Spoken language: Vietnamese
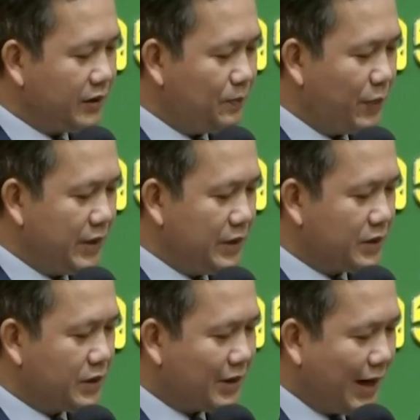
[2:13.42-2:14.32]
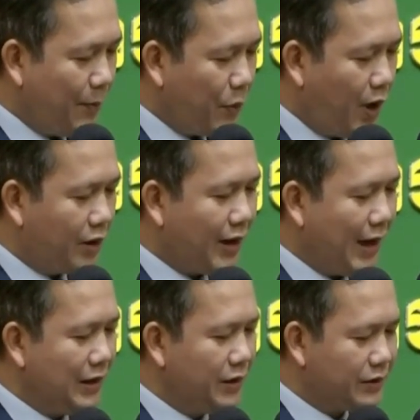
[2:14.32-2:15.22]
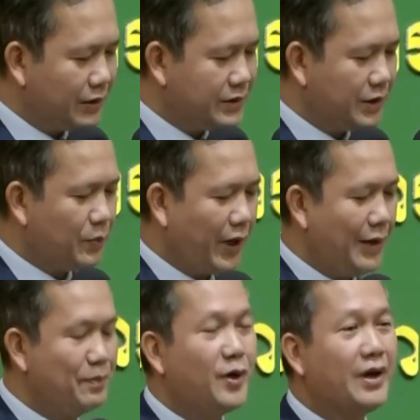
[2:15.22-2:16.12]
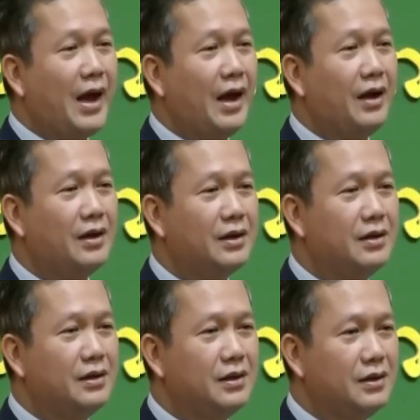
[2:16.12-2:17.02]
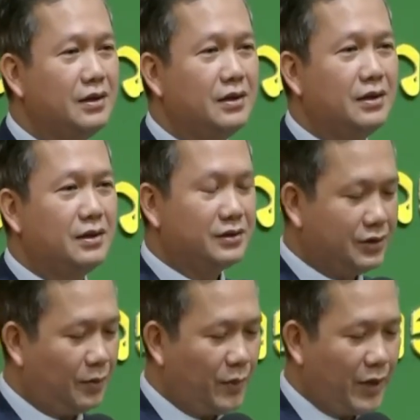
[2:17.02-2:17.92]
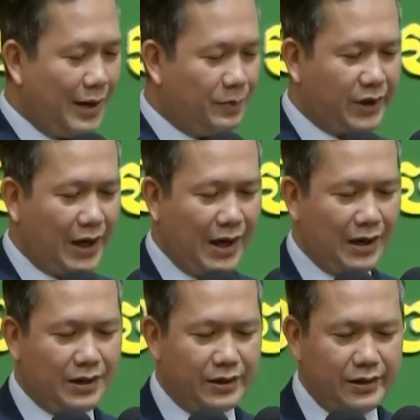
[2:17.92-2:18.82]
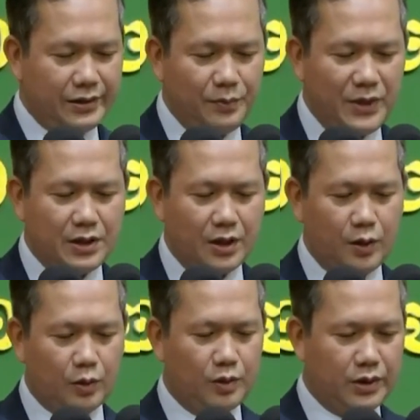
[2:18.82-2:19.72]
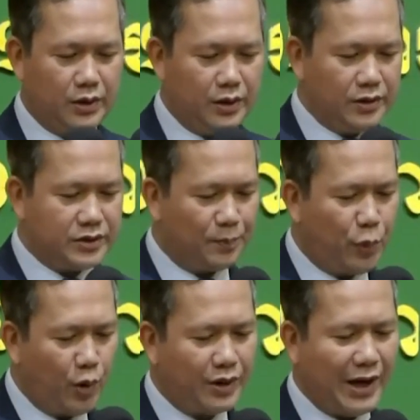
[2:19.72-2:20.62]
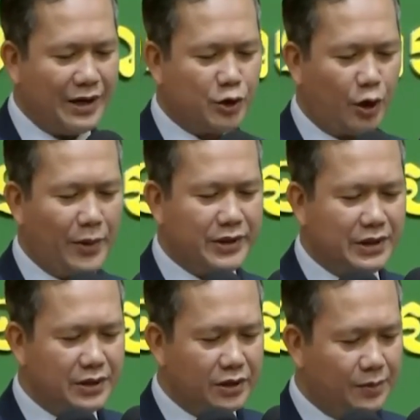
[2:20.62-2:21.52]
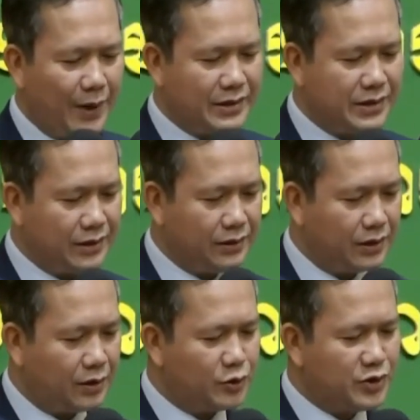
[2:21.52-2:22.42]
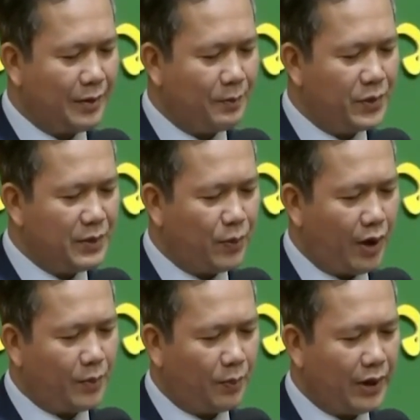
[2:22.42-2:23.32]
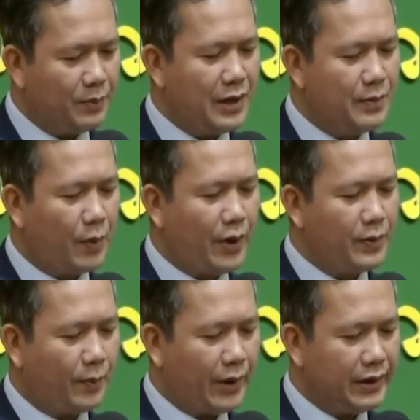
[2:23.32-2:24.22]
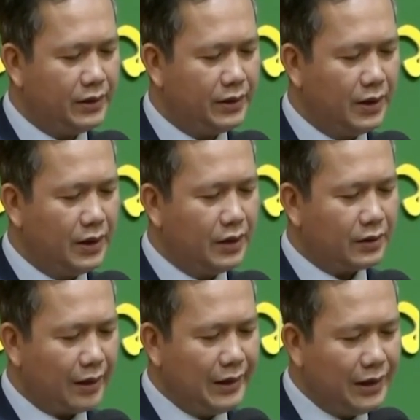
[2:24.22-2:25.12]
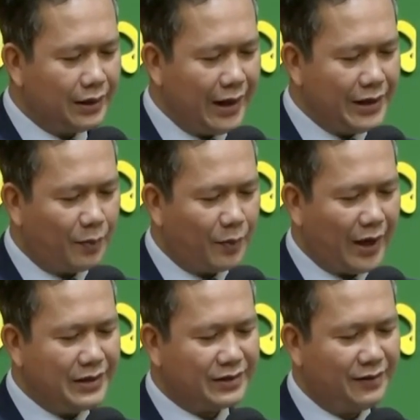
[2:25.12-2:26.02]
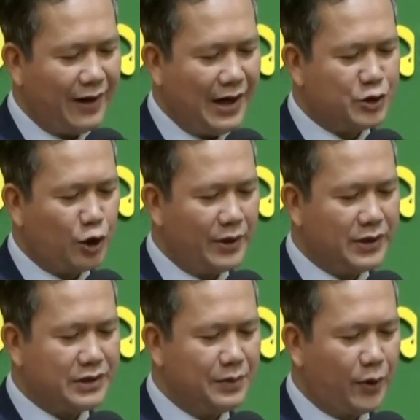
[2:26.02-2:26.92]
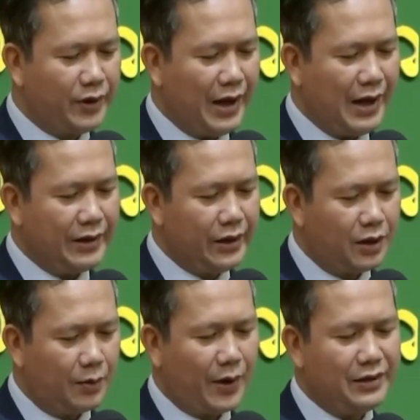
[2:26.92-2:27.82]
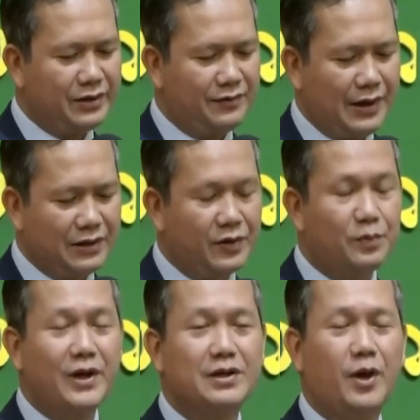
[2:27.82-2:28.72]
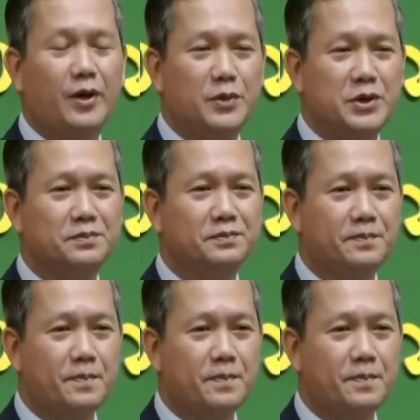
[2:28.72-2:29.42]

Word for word: tí pi cứ ca bà đòi ca lực tất chất này bồn đà xòm rạp xa hạ kri micro chấm pua ca cho bệnh chi đời sạ chất nó không cho năm pi pon mà phải bay mà phải bầm bay đòi lực lên cầm rai xe va cho bệnh chi bồn đà nâng cầm rai xe va thưa bà cho bà đập hiệp